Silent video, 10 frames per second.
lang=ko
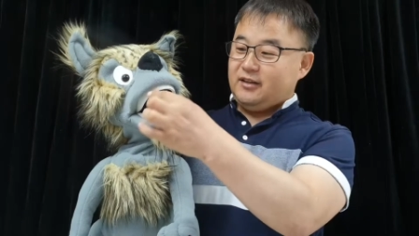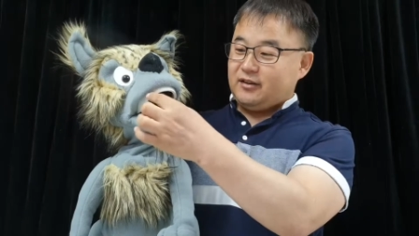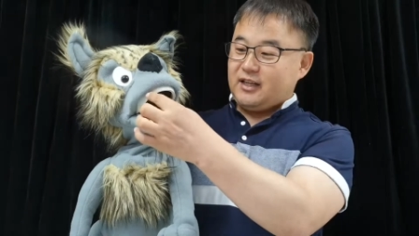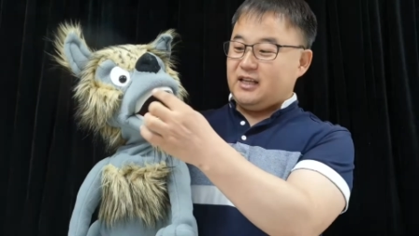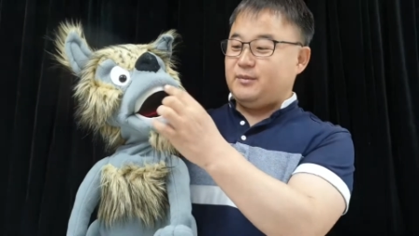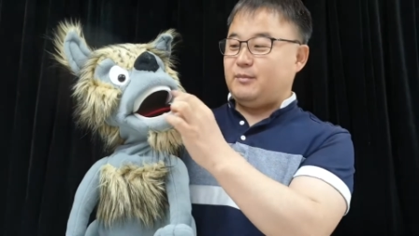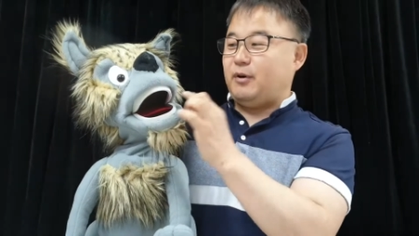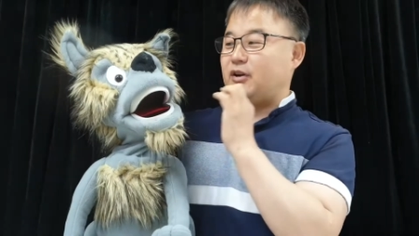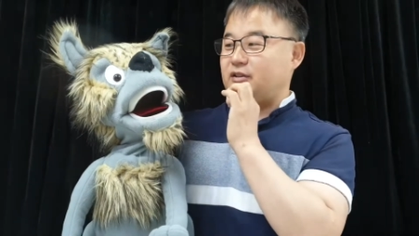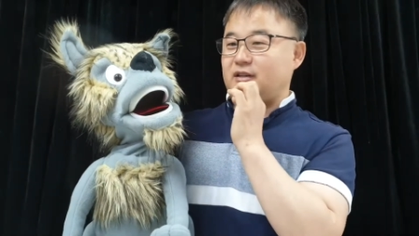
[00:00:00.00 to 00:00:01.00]
이렇게 입이
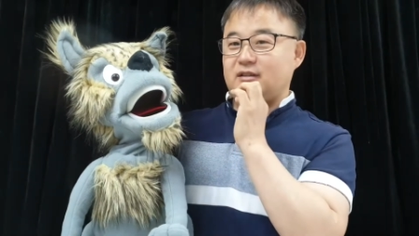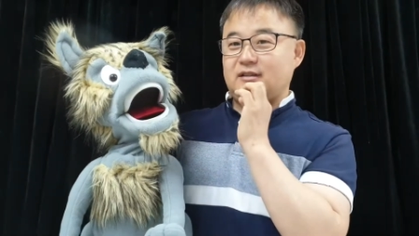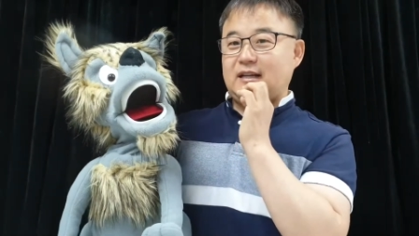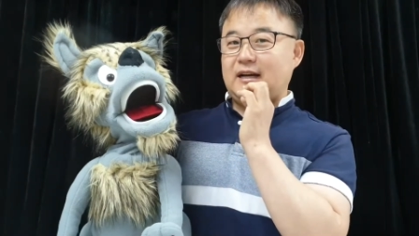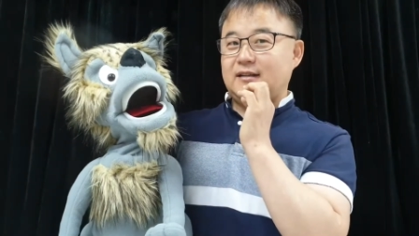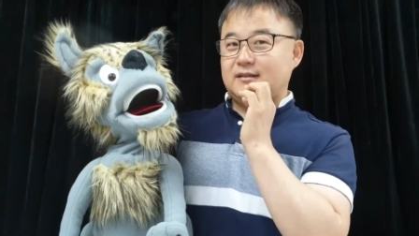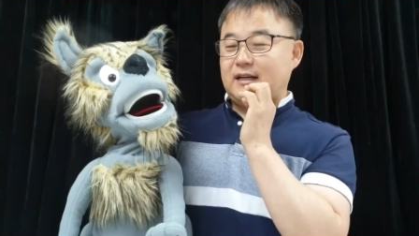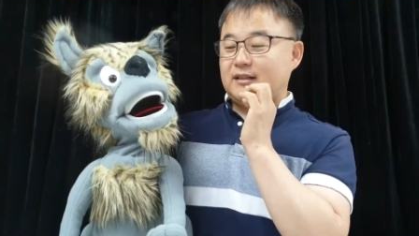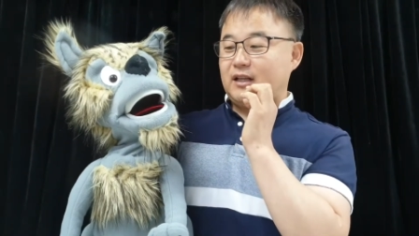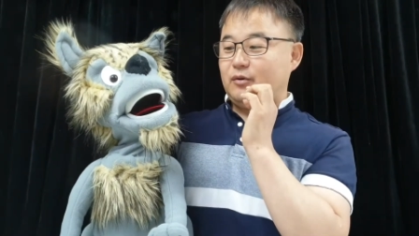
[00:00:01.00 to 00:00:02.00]
벌어져 있는 상,
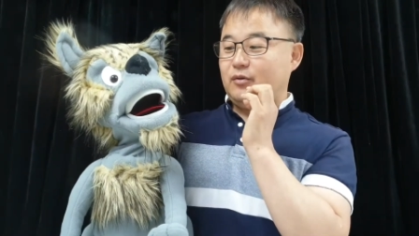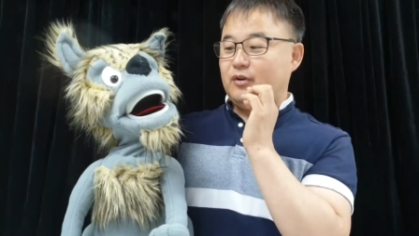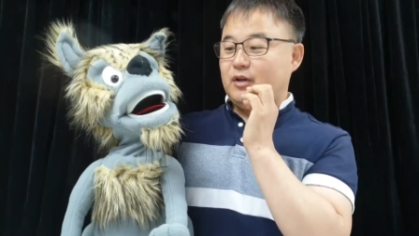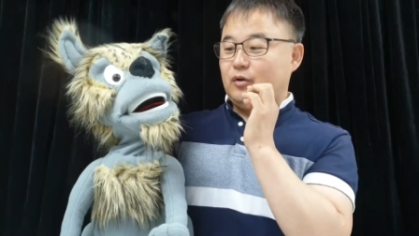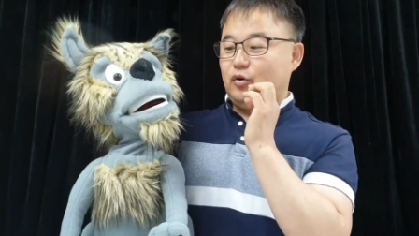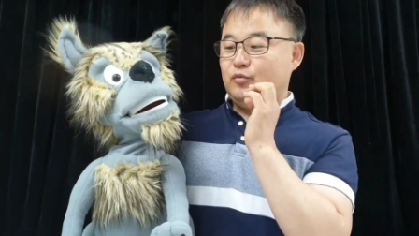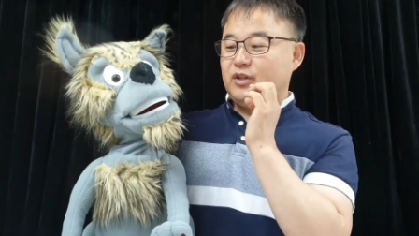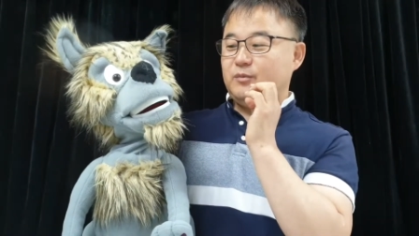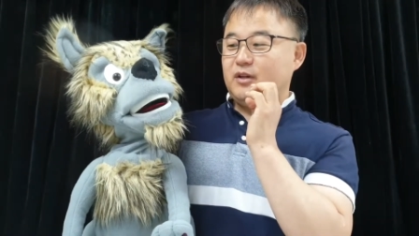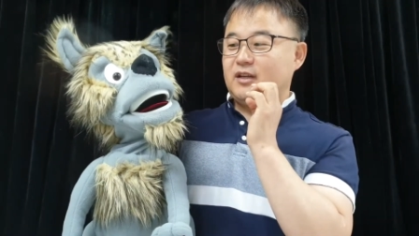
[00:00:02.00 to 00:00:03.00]
상태고
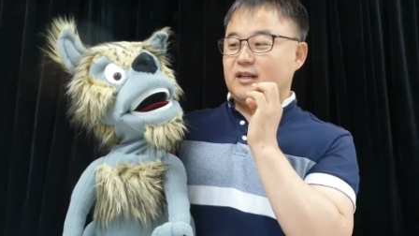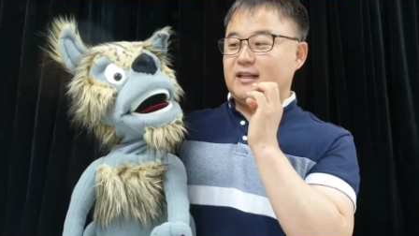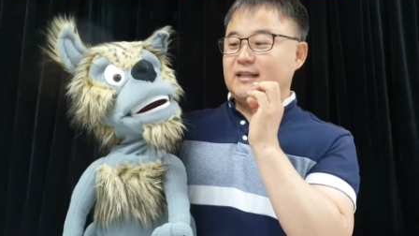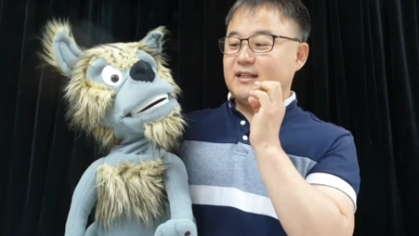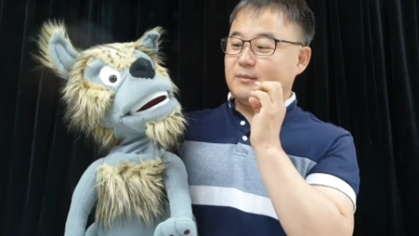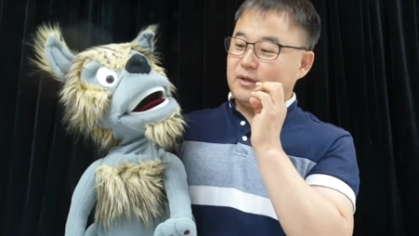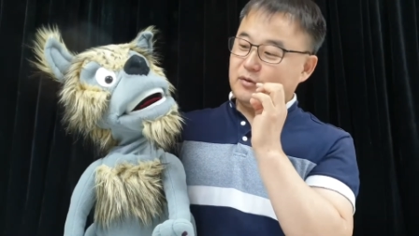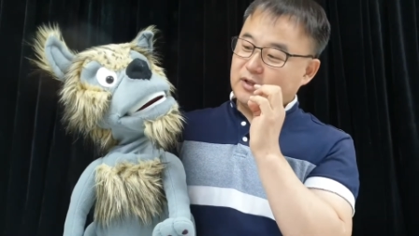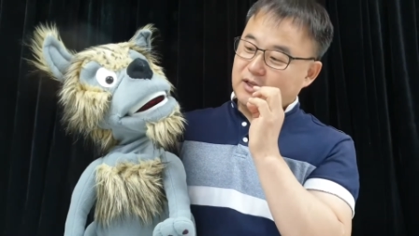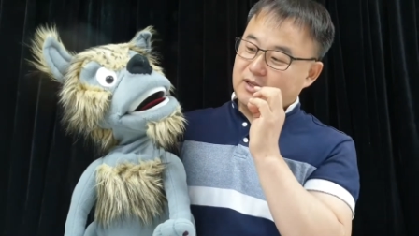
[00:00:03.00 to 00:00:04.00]
오므리면 이렇게 살짝만
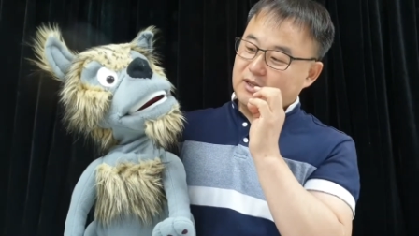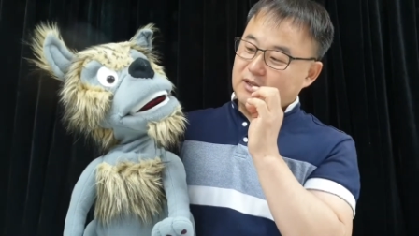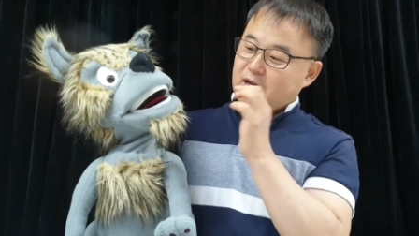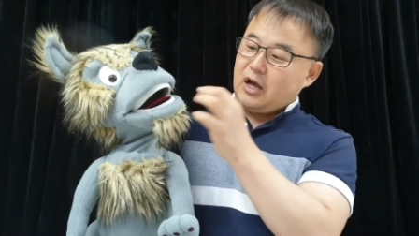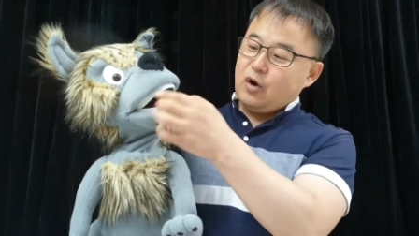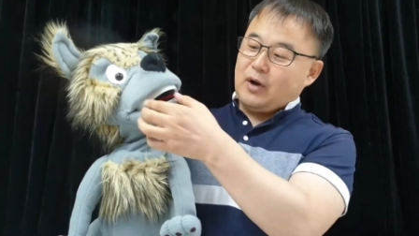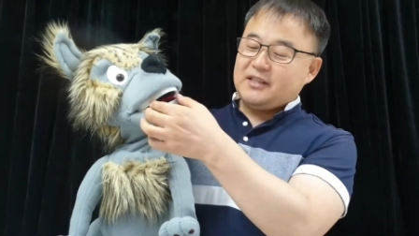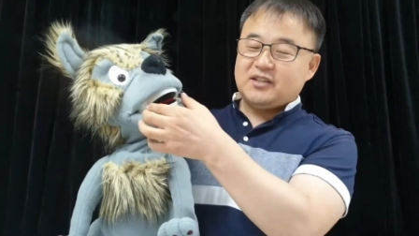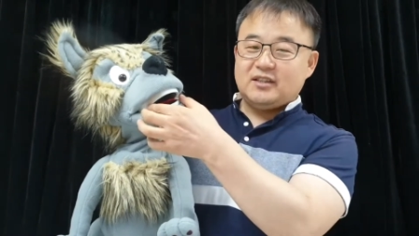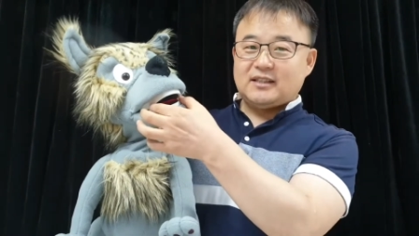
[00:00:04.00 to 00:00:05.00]
이렇게 그러니까
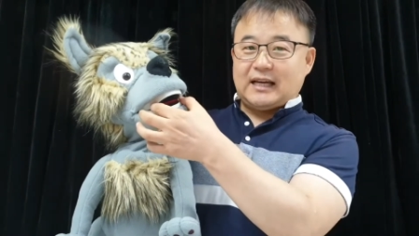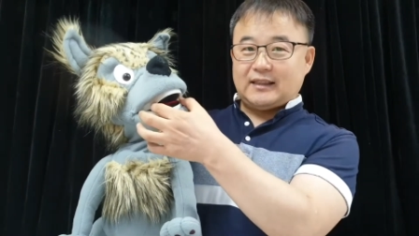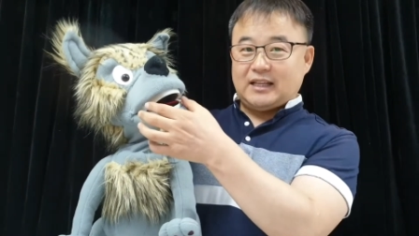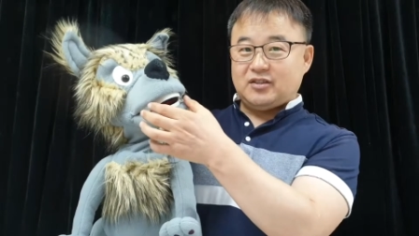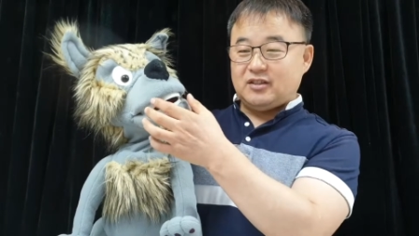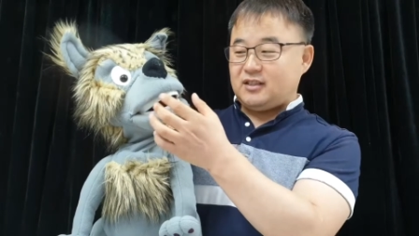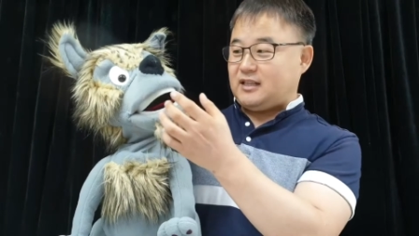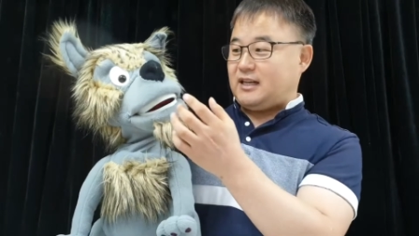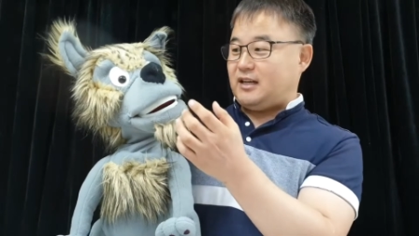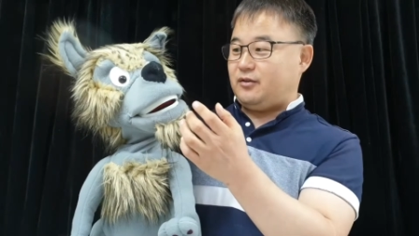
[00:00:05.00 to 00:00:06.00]
완전히 다
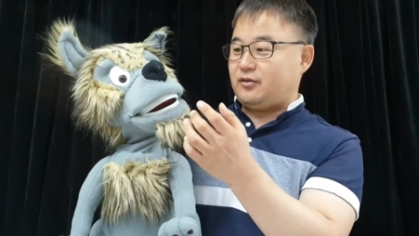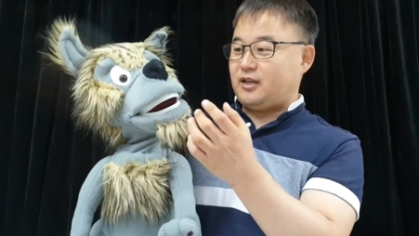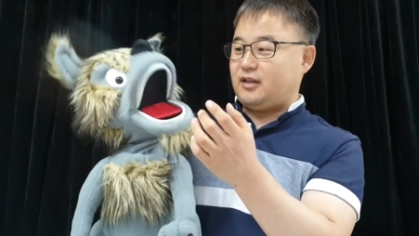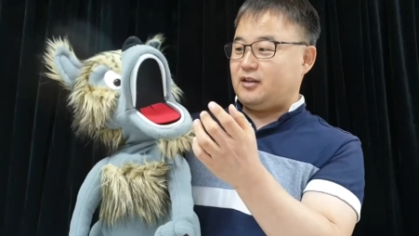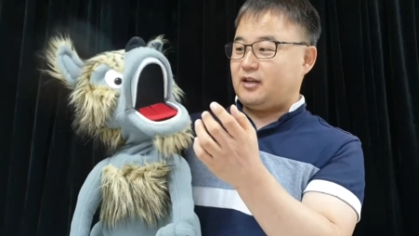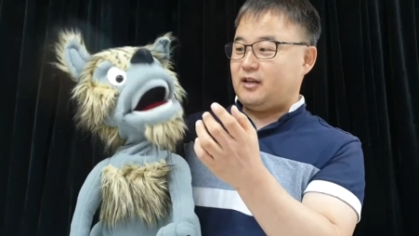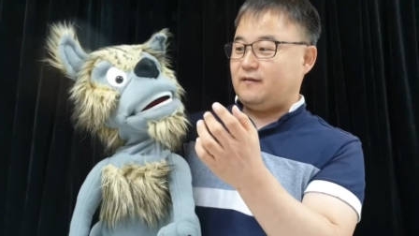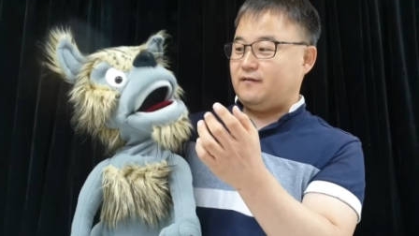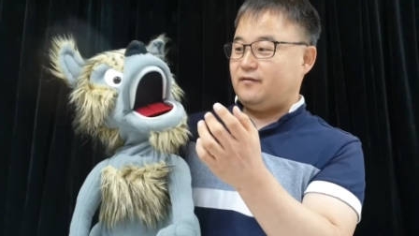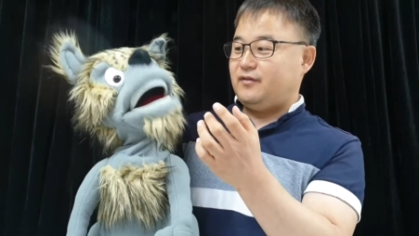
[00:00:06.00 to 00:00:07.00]
닫혀지진 않아요. 이렇게 이렇게
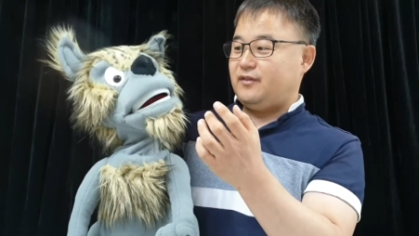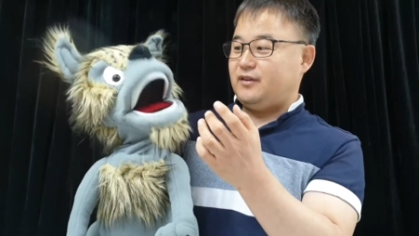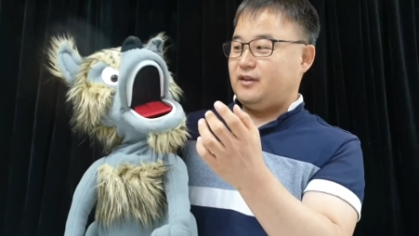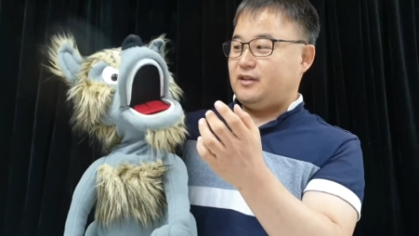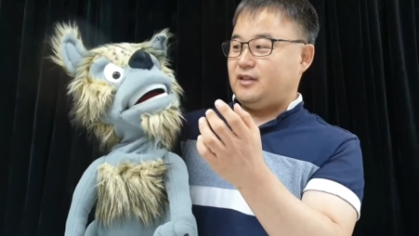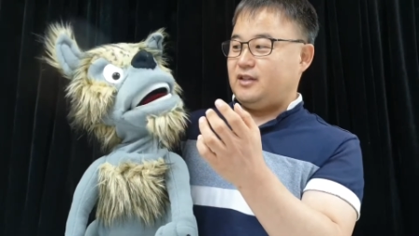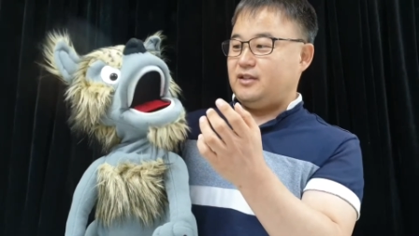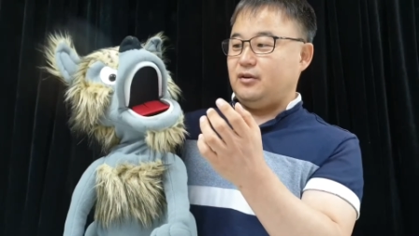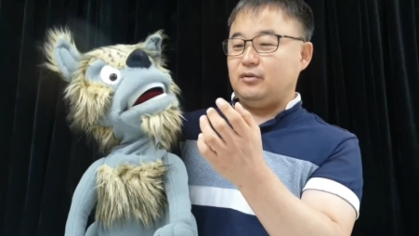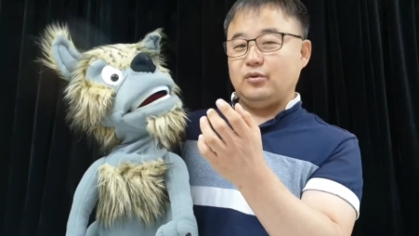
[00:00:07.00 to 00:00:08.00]

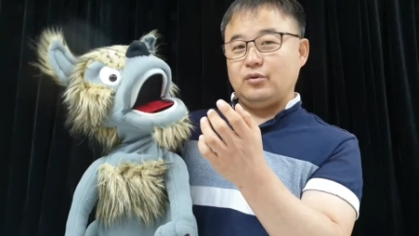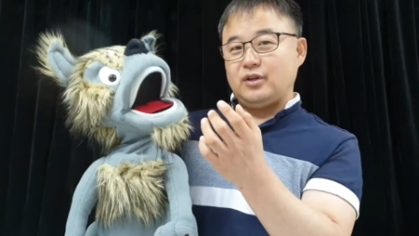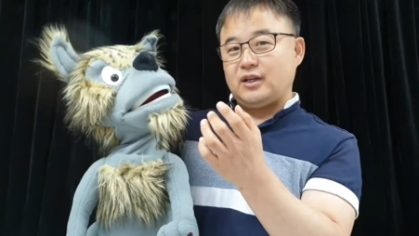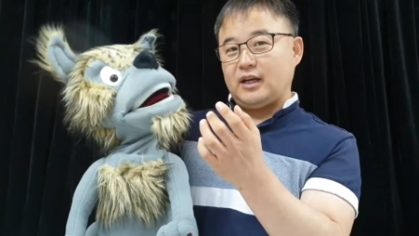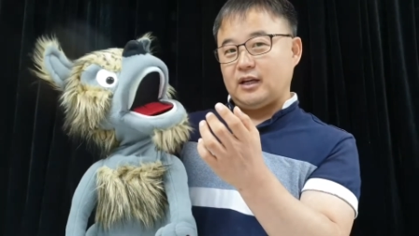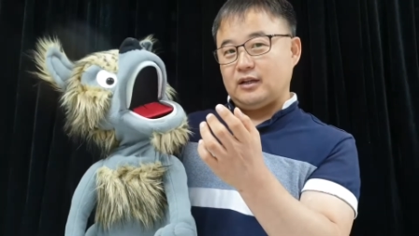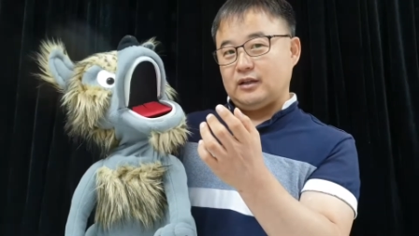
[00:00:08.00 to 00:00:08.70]
이 정도로 이렇게